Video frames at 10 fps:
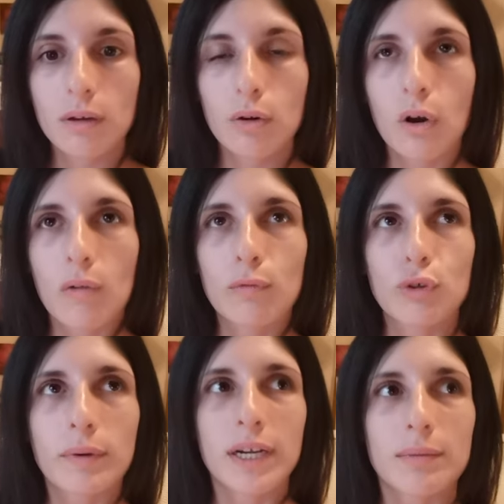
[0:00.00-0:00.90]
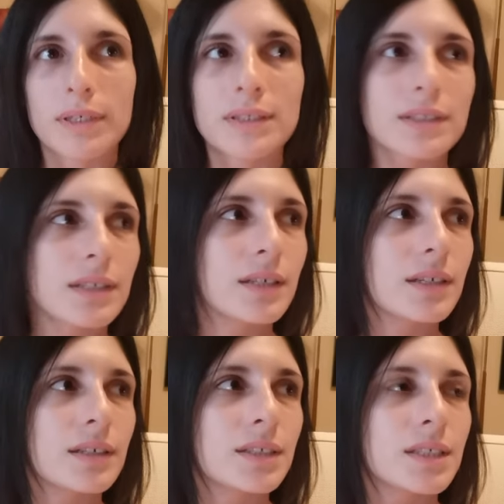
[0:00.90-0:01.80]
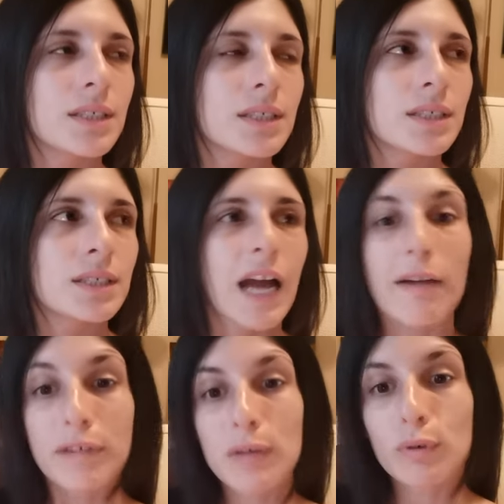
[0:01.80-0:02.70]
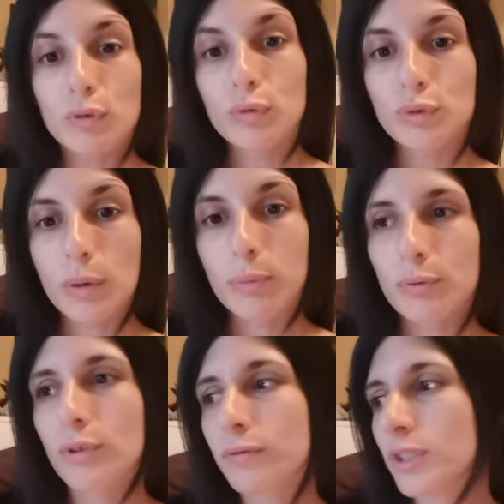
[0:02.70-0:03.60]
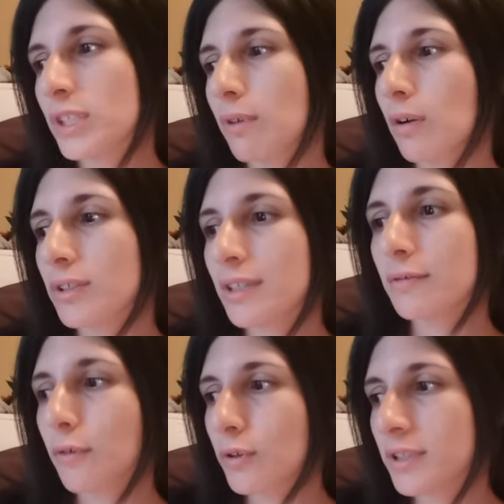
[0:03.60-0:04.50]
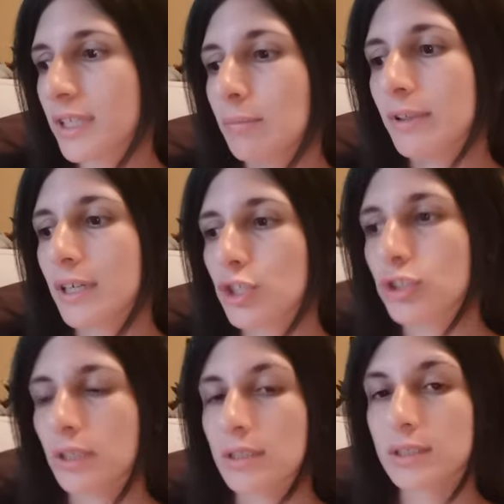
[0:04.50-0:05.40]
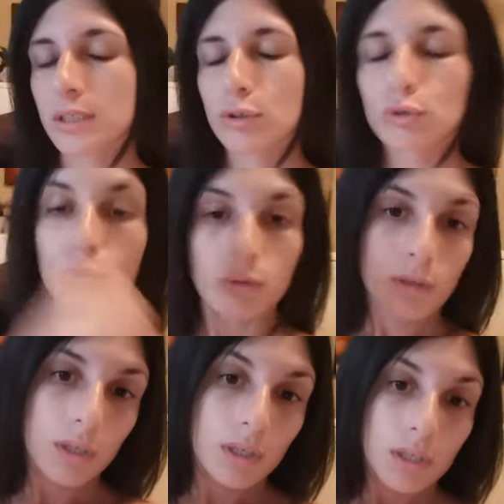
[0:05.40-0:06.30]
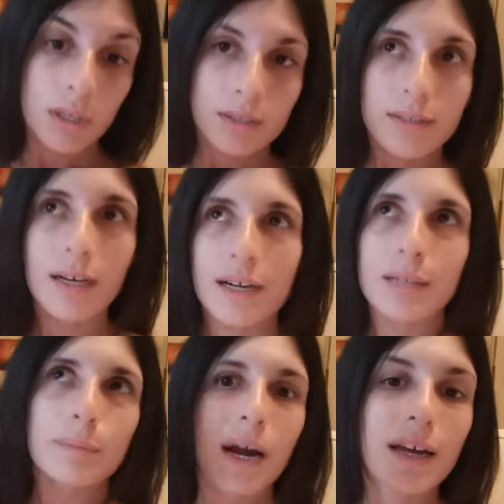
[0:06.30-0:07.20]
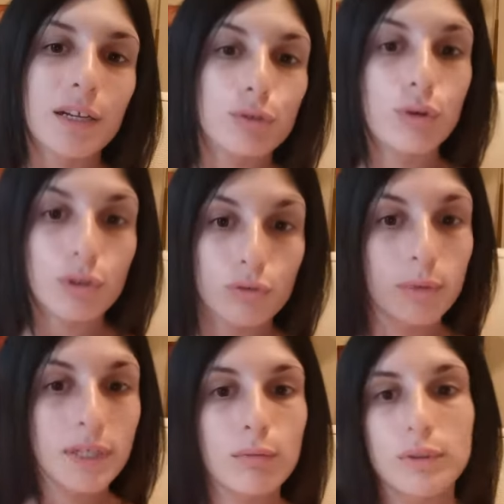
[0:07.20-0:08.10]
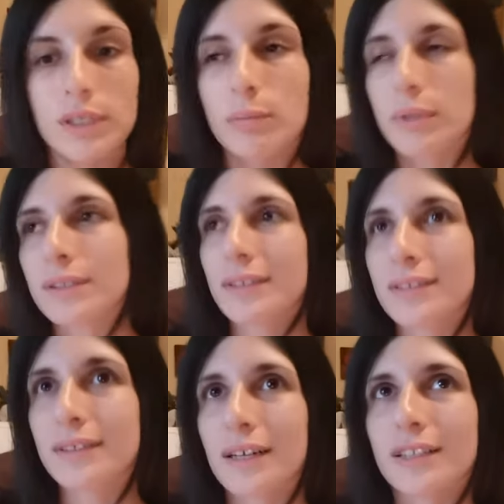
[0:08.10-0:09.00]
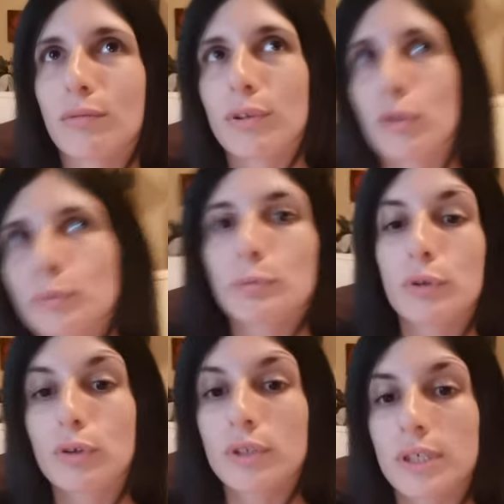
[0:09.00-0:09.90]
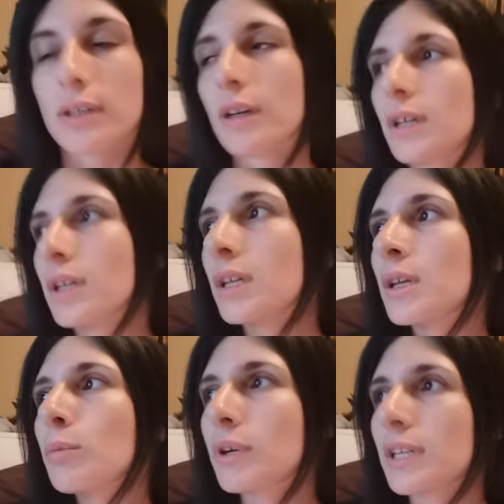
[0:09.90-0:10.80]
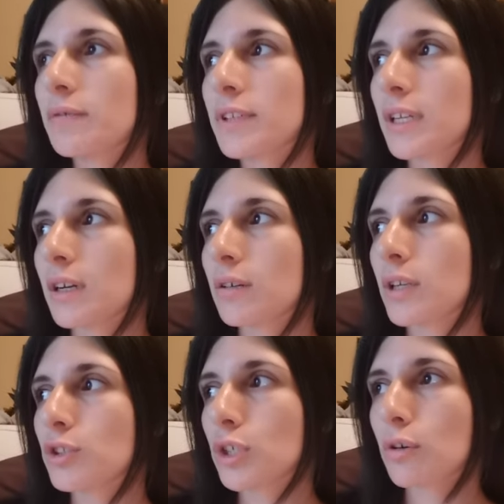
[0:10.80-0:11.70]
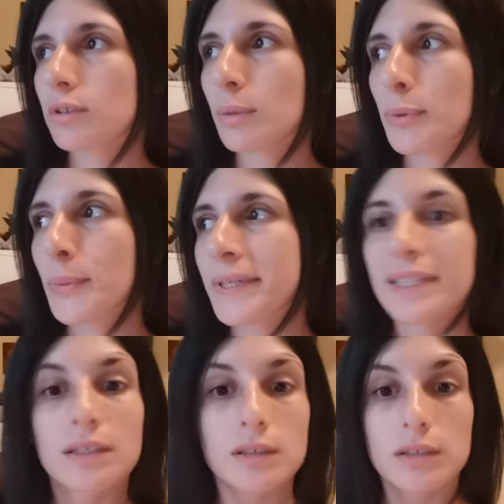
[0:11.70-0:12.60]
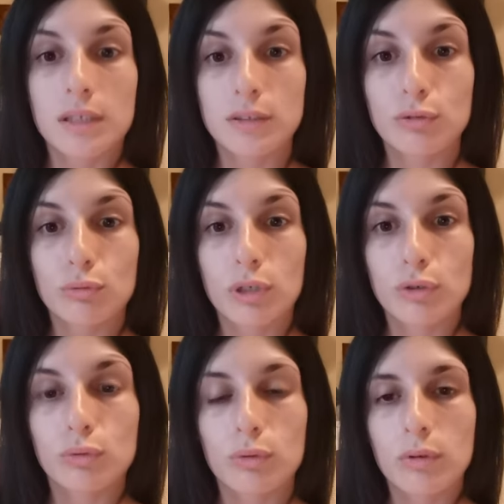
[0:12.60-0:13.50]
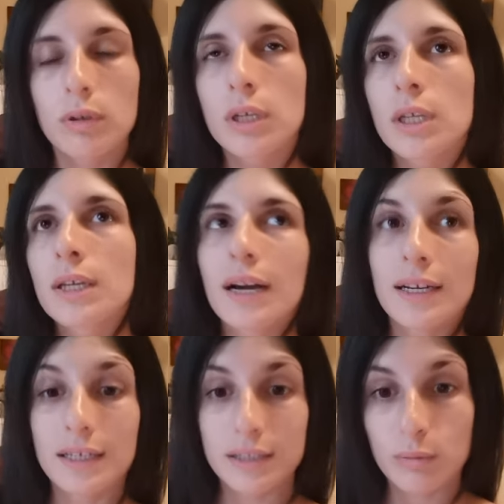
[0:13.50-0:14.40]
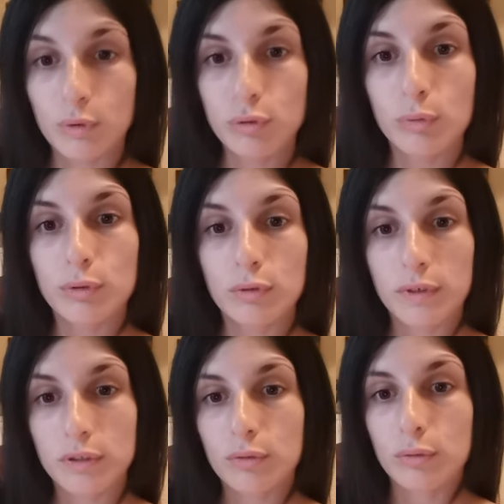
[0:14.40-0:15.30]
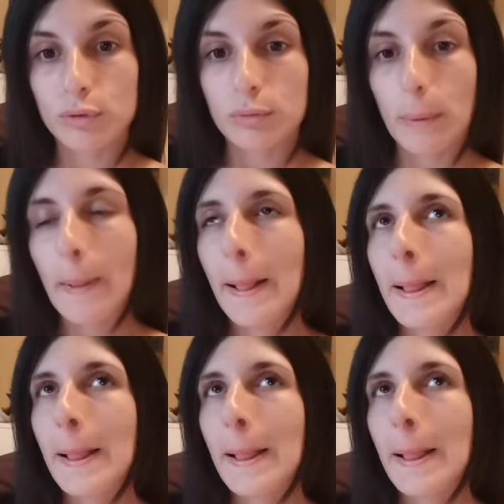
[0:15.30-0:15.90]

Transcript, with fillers: ho avuto veramente avrei voluto appunto forse qualcosa di forte che mi trascinasse su dal baratro che nominavo sempre in tanti anni da quando ero più piccolino, però alla fine la, la c'è cosa più bella che tirarti tu da solo, anche se molto molto faticoso.